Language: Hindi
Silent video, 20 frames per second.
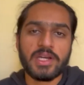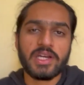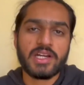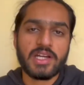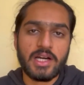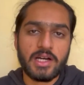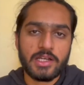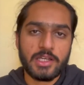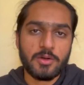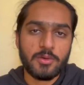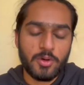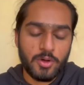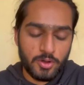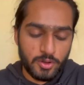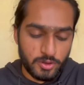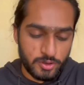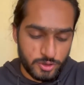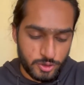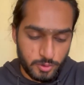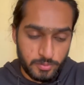घर आ गया हूँ
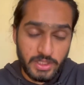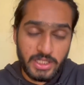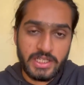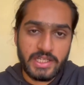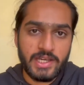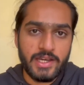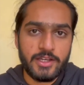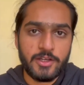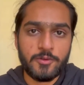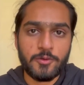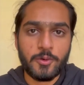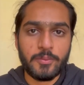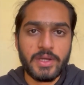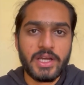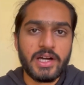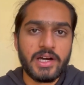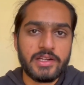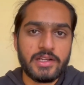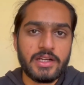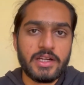और जो मैं लेके आया हूँ वो
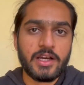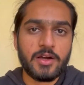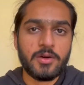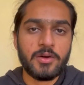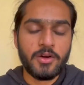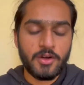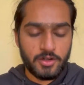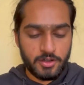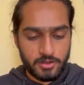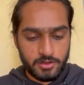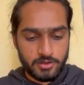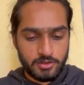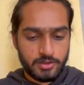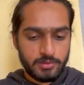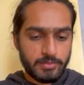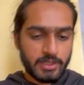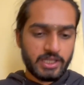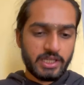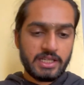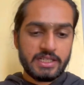मैं खाने लगा हूँ और
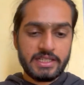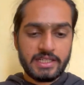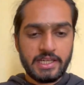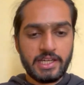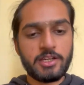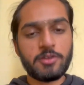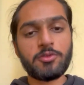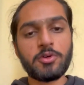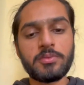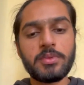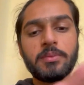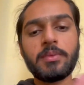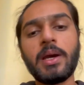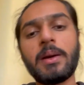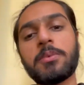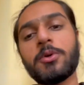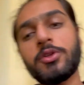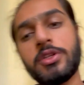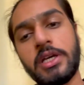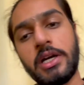मैं क्या लेके आया हूँ वो भी मैं
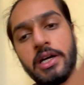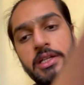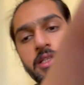आपको दिखा